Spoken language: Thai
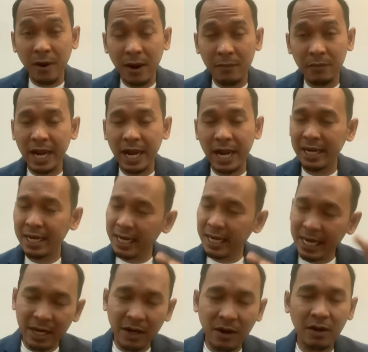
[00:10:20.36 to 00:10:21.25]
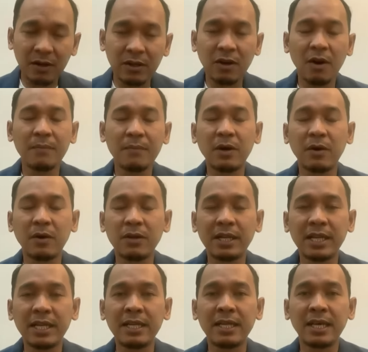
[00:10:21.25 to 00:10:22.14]
ความแรงและแน่นอนก็มีคน
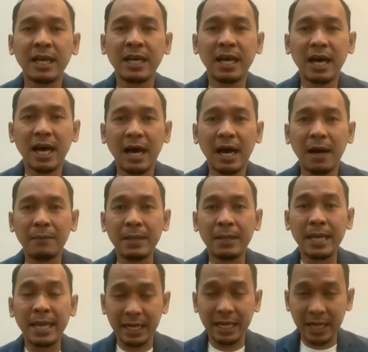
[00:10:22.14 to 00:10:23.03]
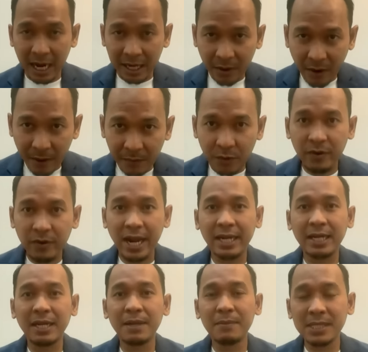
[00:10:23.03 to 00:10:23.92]
ที่มีเหตุการณ์ความรุนแร
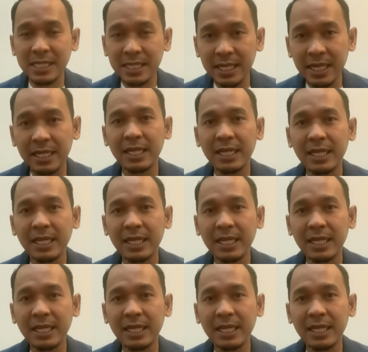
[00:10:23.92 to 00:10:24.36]
งที่มัสยิด